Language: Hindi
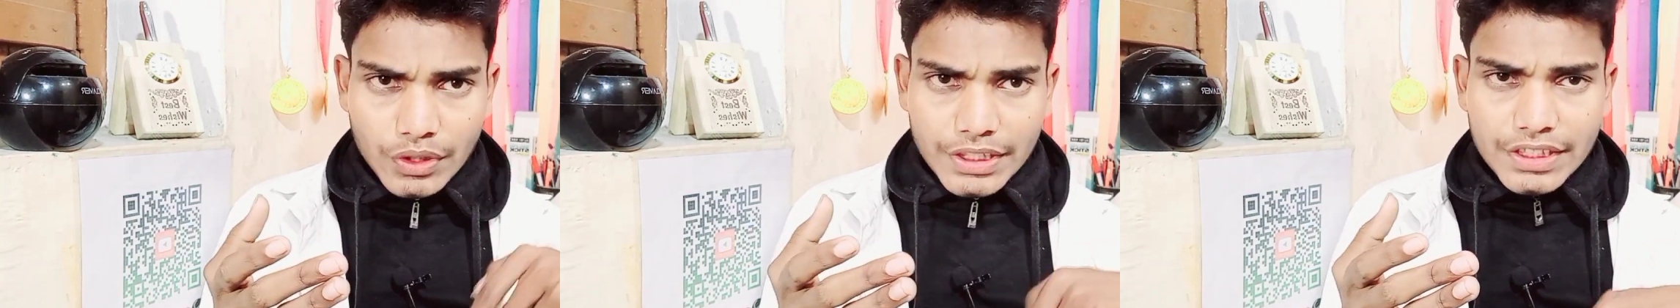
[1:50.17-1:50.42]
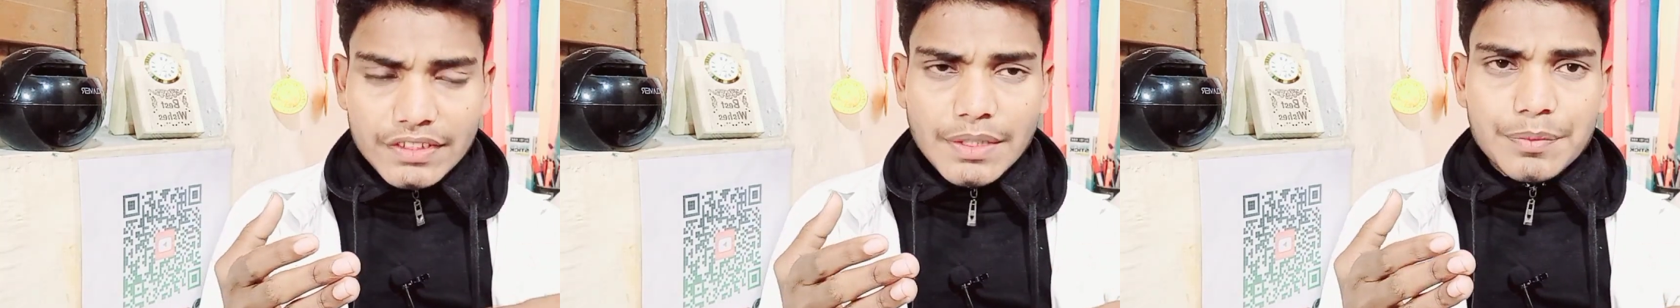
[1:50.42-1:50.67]

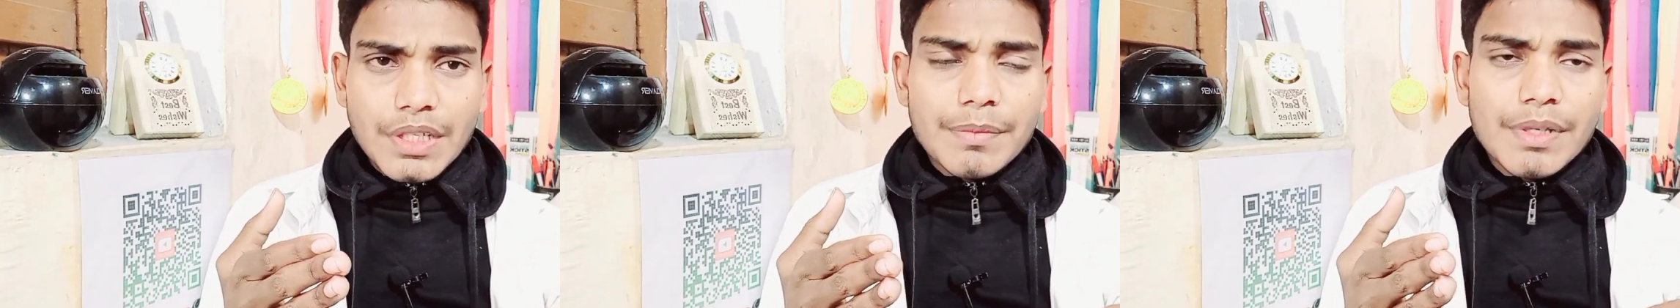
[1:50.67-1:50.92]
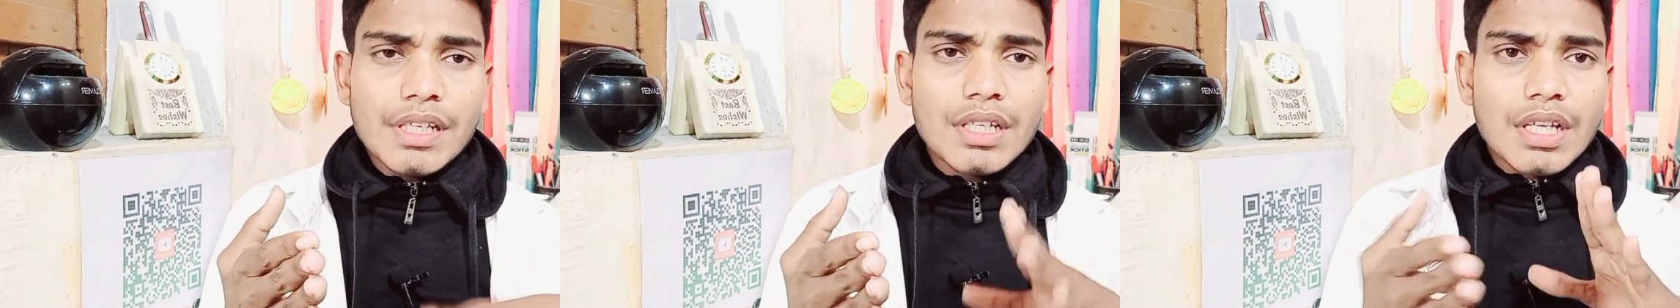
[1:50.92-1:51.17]
के डिस्क्रिप्शन
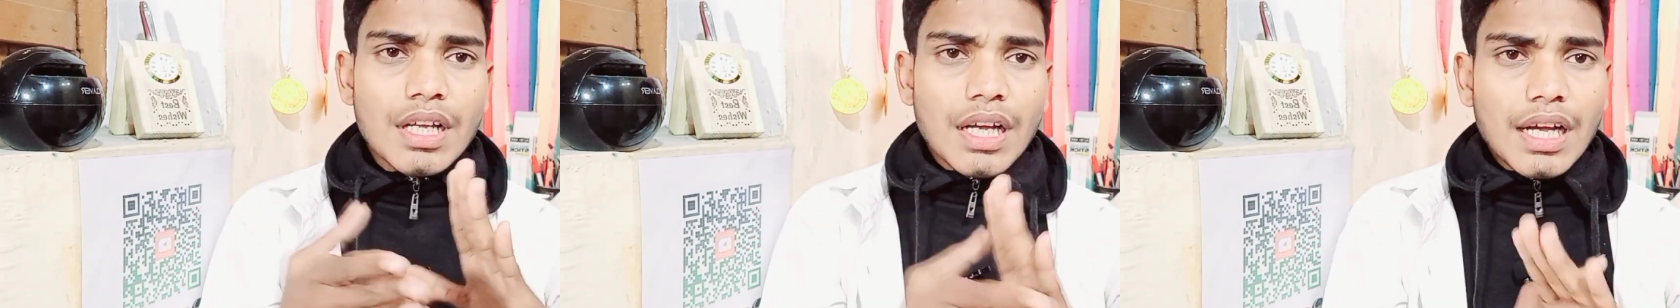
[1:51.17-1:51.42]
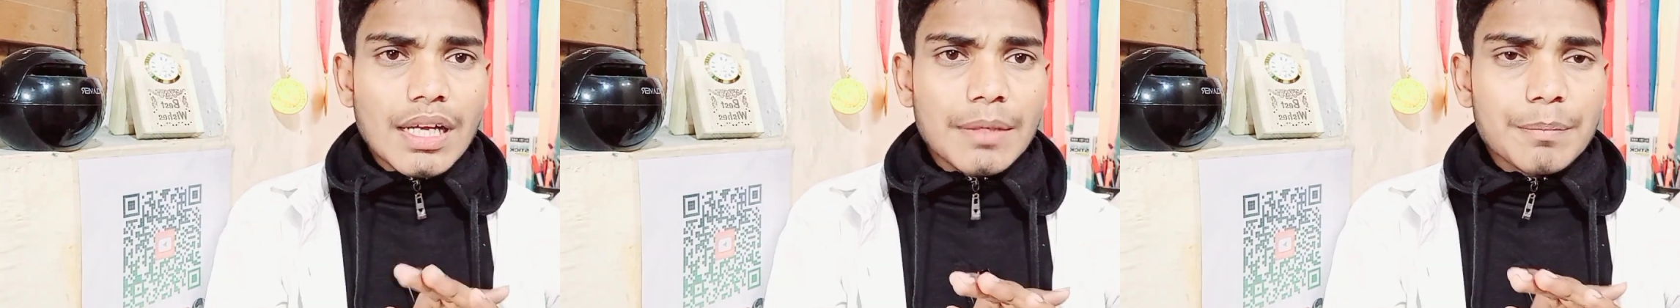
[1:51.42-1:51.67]
में
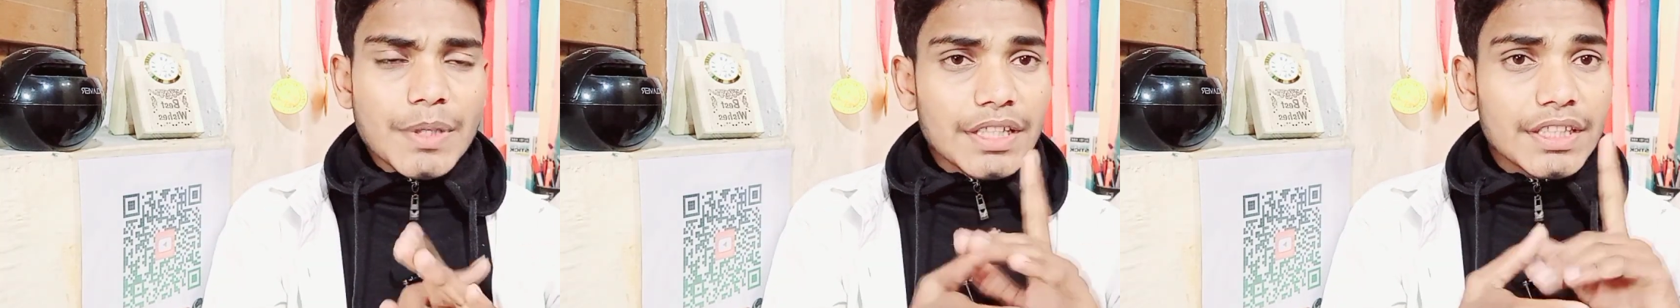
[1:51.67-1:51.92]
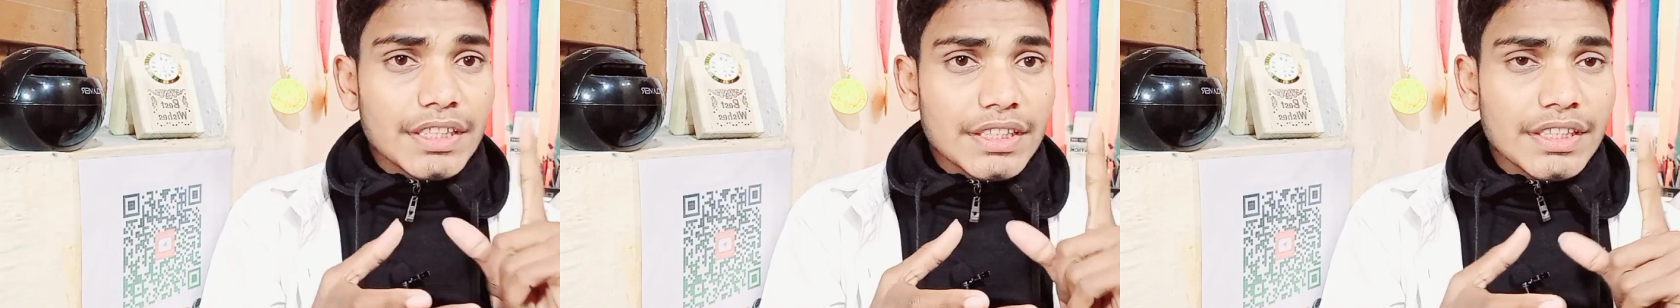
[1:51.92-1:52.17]
आ,
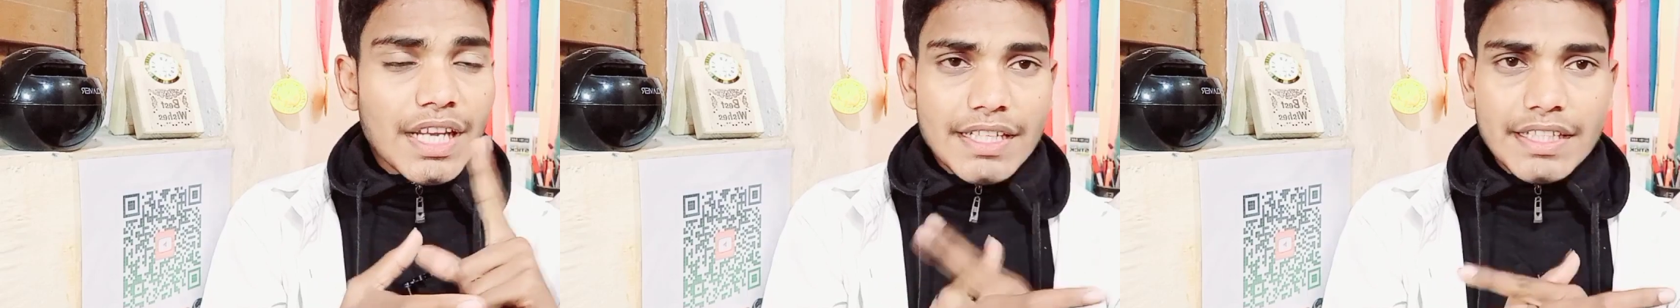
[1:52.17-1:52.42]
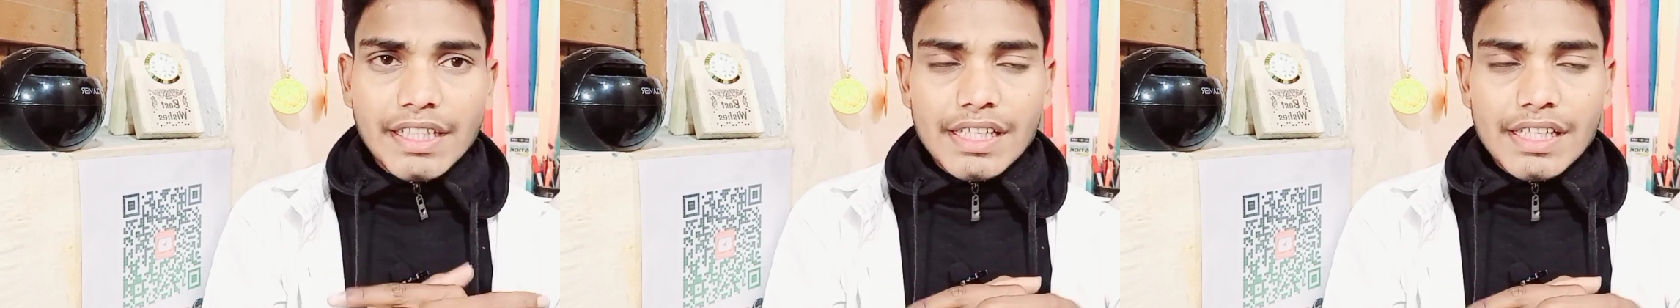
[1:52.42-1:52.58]
मेरा टिकी आईडी